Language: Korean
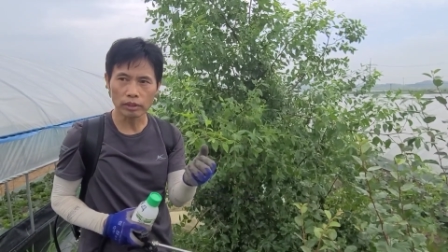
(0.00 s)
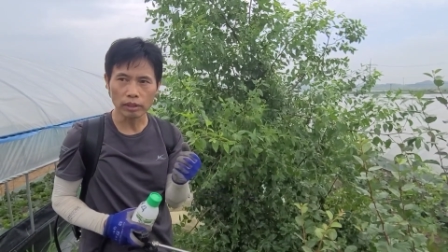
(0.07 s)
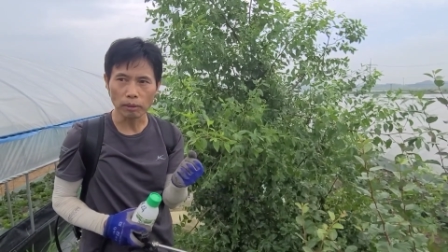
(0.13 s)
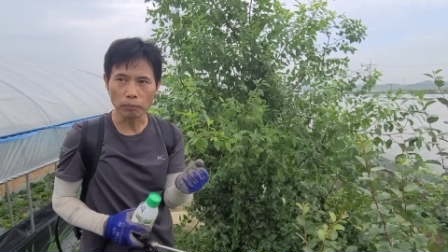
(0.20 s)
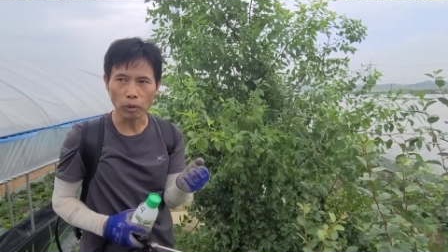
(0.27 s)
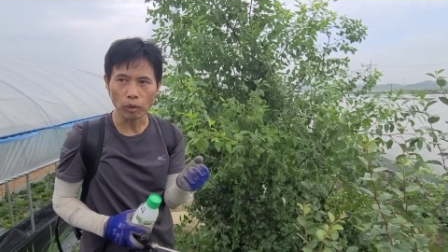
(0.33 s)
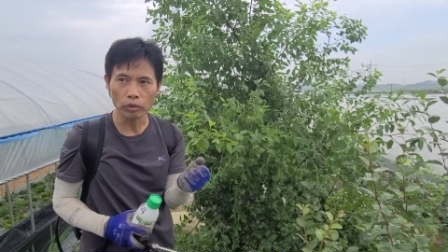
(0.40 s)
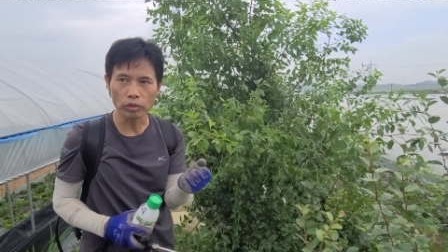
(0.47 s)

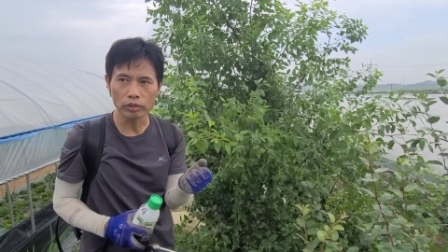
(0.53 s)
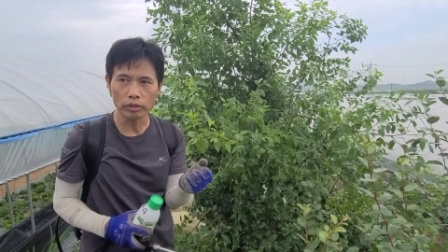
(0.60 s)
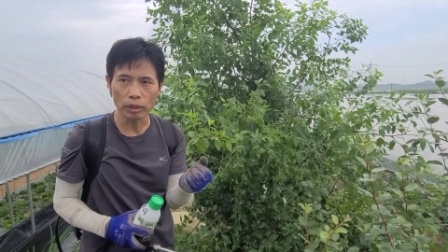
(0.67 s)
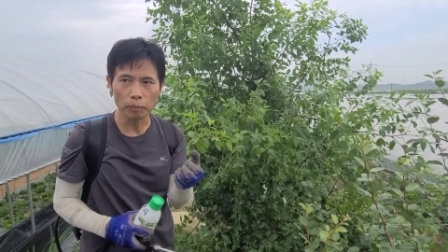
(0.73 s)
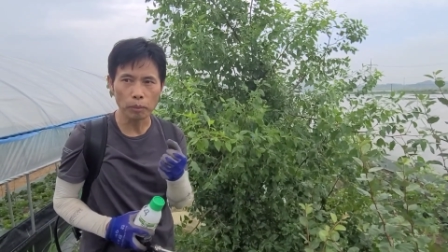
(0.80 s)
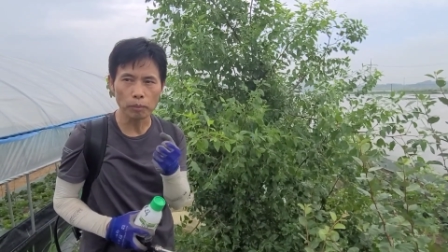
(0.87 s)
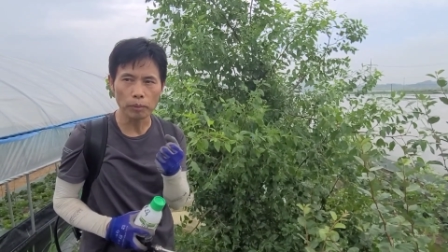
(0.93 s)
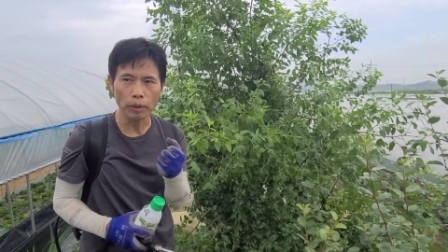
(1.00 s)
딱 먹었을 때
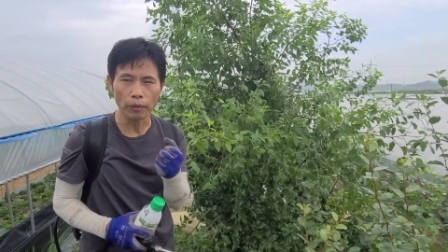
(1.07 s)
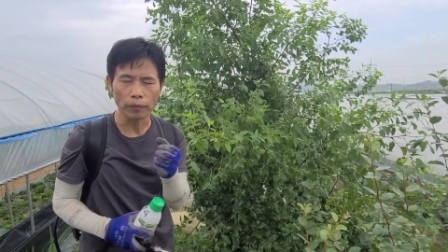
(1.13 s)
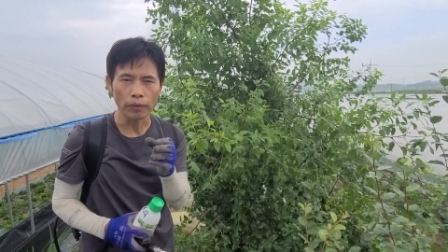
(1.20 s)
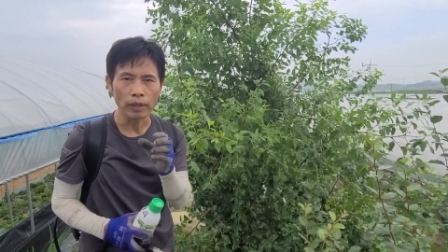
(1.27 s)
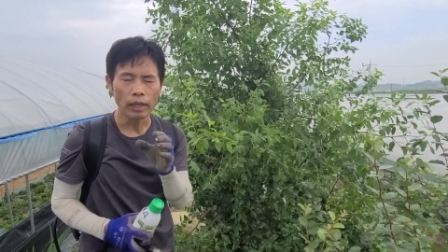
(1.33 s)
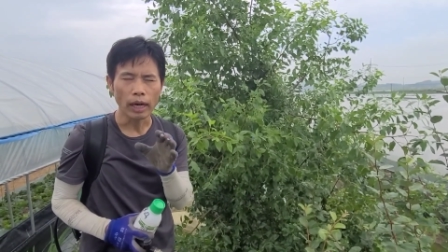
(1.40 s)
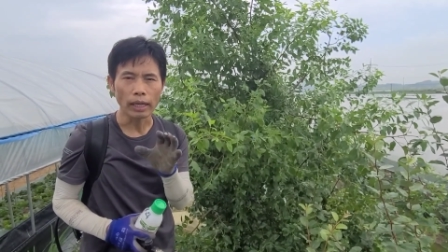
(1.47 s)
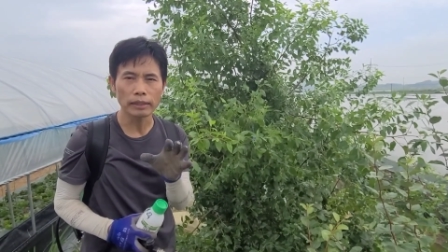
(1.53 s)
보면
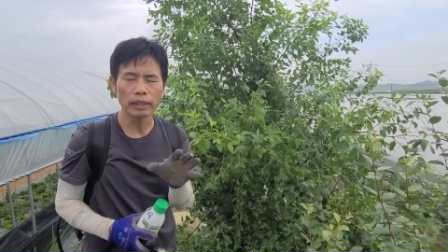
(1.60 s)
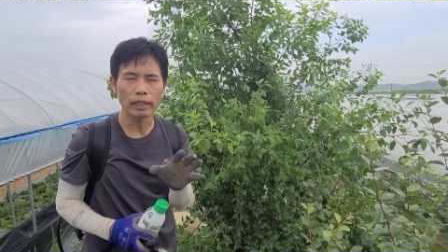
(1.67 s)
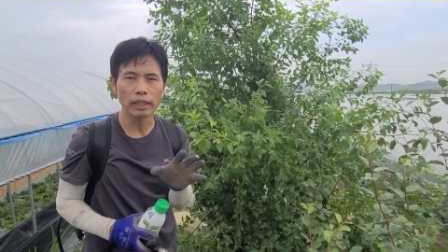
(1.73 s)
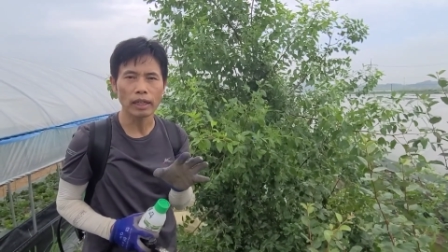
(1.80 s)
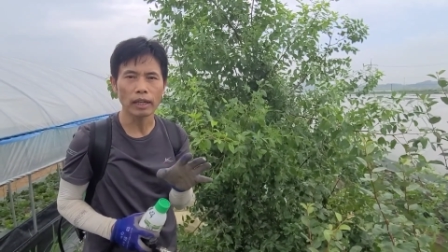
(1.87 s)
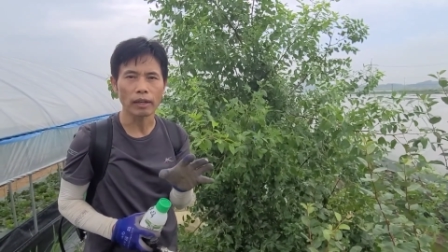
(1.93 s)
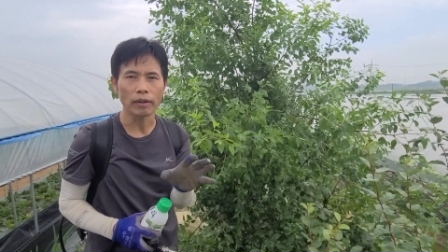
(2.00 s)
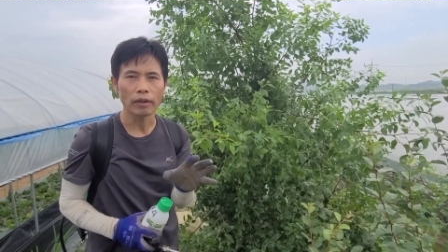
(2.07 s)

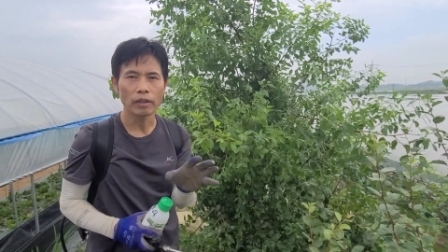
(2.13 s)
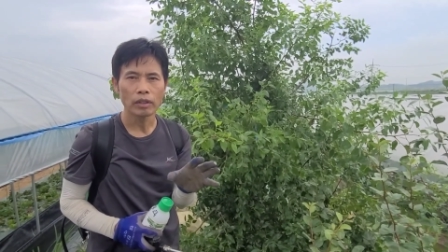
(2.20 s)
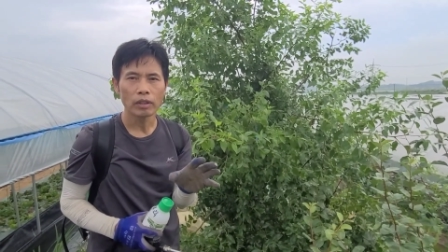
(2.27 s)
안에가